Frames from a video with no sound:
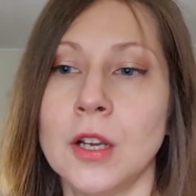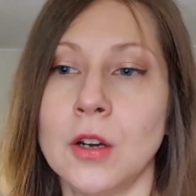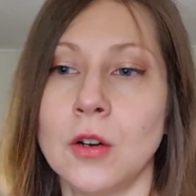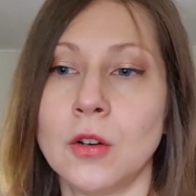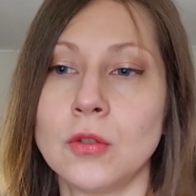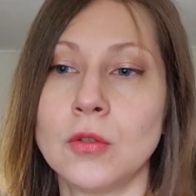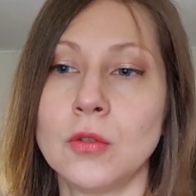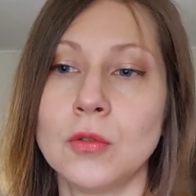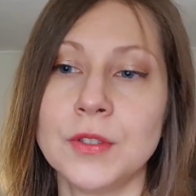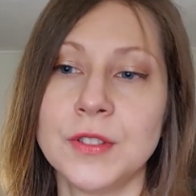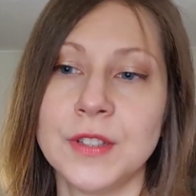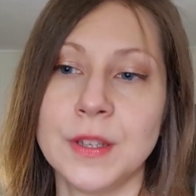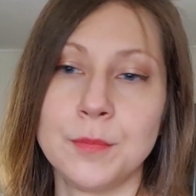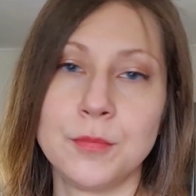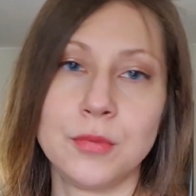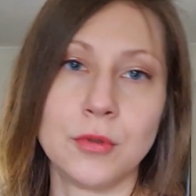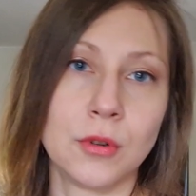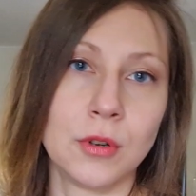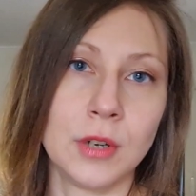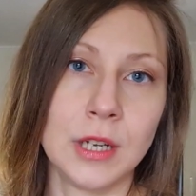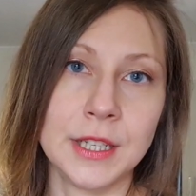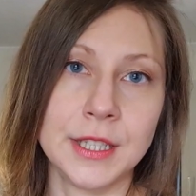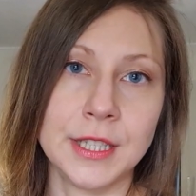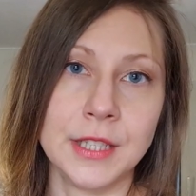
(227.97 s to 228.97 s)
En gros, c'est
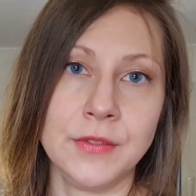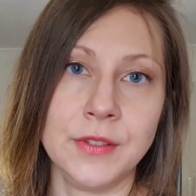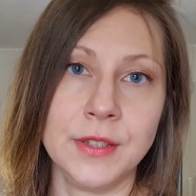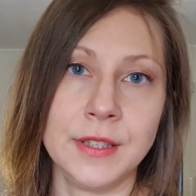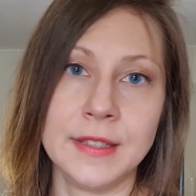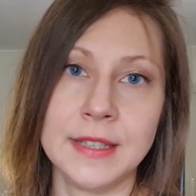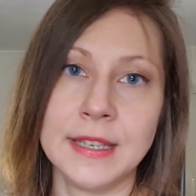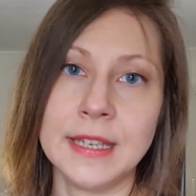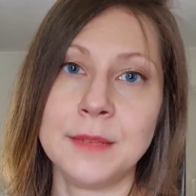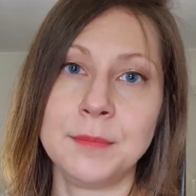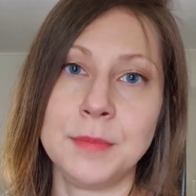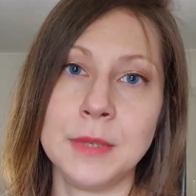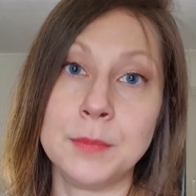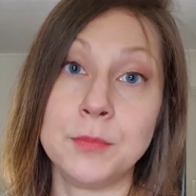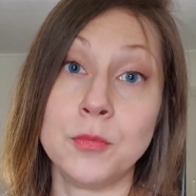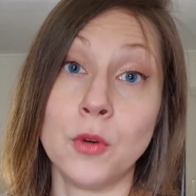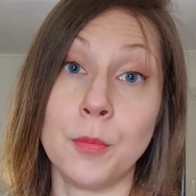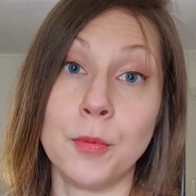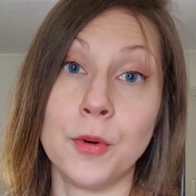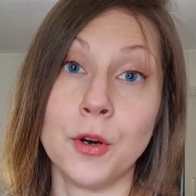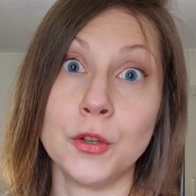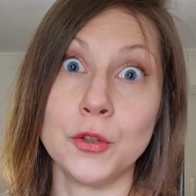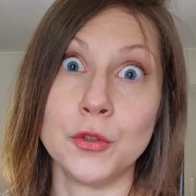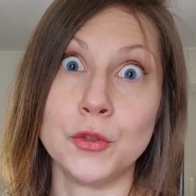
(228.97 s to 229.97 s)
pour relativiser et puis
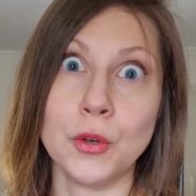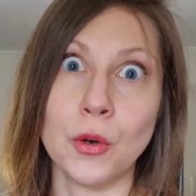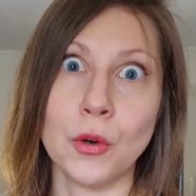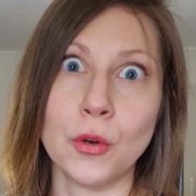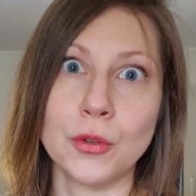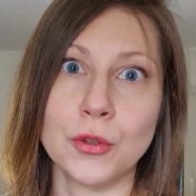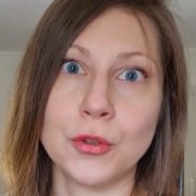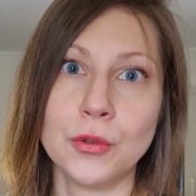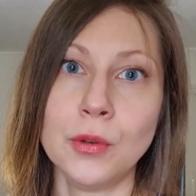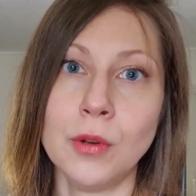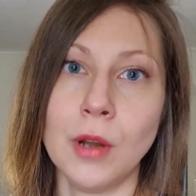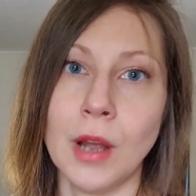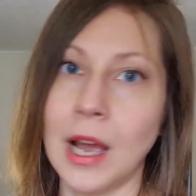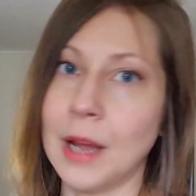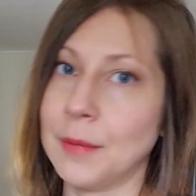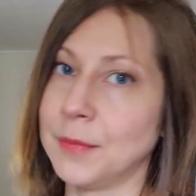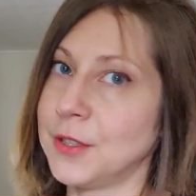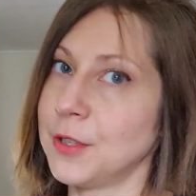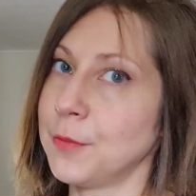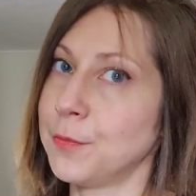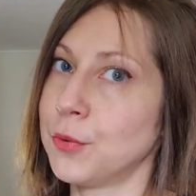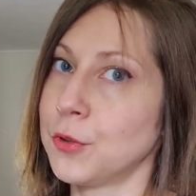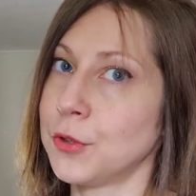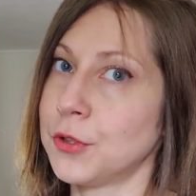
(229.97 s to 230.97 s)
pour prendre du recul un
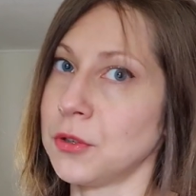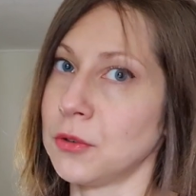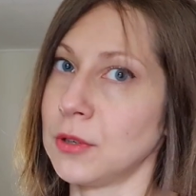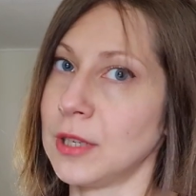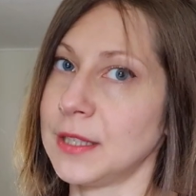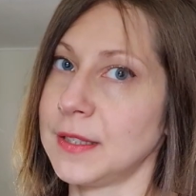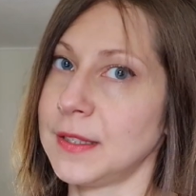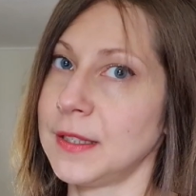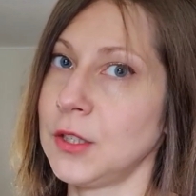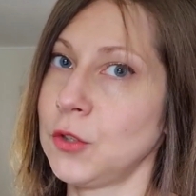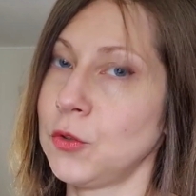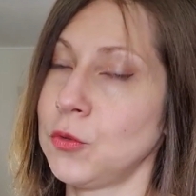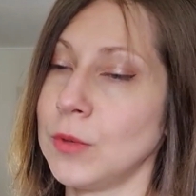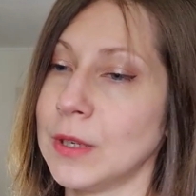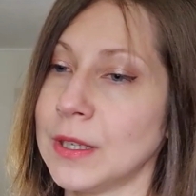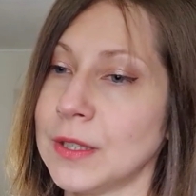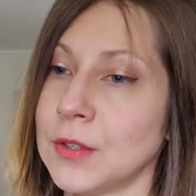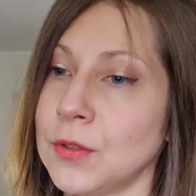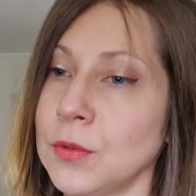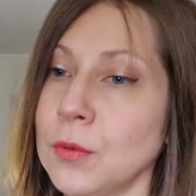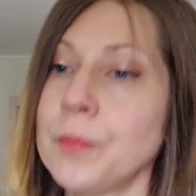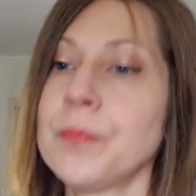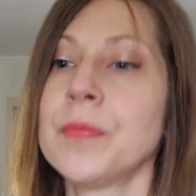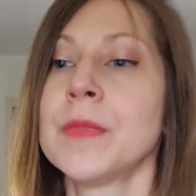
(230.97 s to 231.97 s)
petit peu sur la
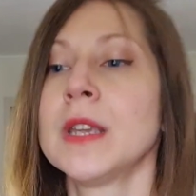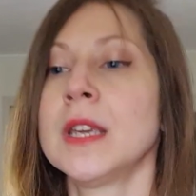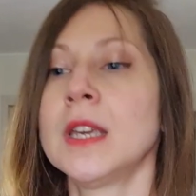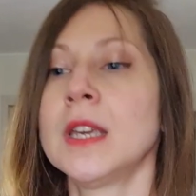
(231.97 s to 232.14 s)
situation.